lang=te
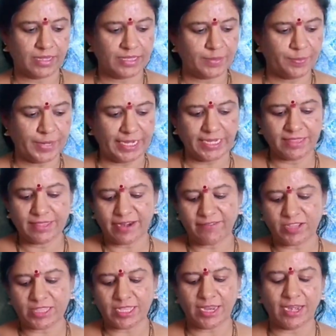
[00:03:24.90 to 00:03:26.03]
ఇది పెట్టిన
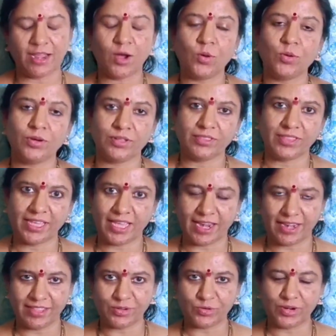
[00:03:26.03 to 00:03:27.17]
తర్వాత ఎలా ఉంటుంది
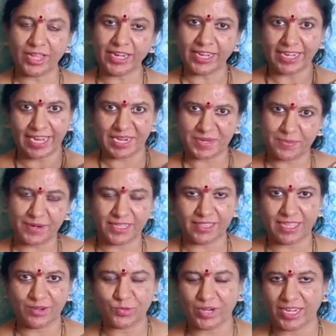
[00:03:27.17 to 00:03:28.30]
అన్నది కూడా నేను ఎక్కడ
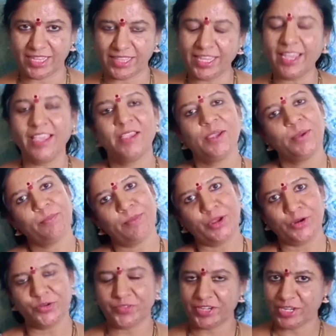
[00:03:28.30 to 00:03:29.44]
పెడతాను అన్నది
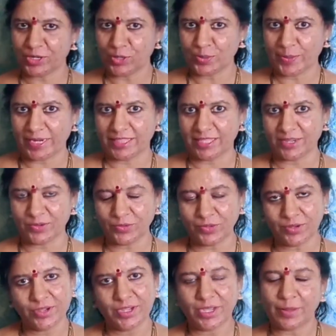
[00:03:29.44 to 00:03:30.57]
మరో వీడియోలో పెడతాను
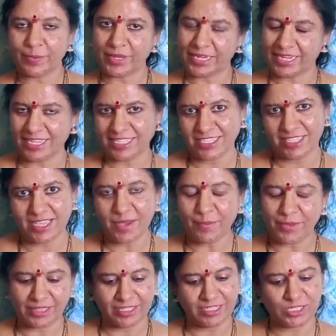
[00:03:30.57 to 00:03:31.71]
మీకు నచ్చితే
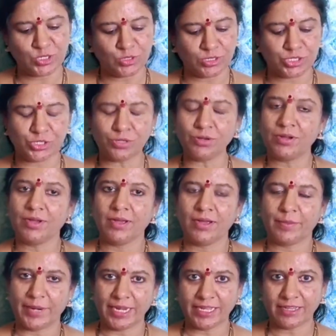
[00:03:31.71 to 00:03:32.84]
మీరు తీసుకోవచ్చు
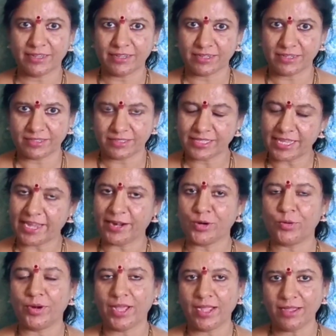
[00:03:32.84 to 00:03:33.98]
మనకు ధర
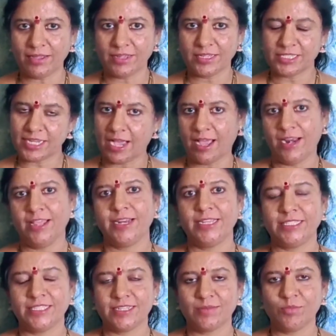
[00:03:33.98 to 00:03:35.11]
కూడా చాలా
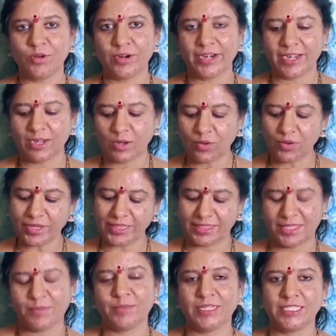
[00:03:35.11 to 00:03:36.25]
రీజనబుల్ రేట్లో
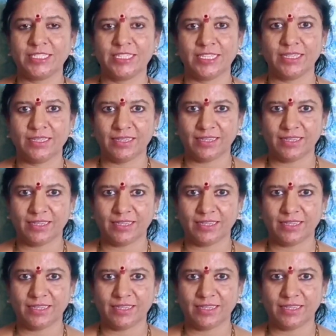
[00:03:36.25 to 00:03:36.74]
ఇంత మంచి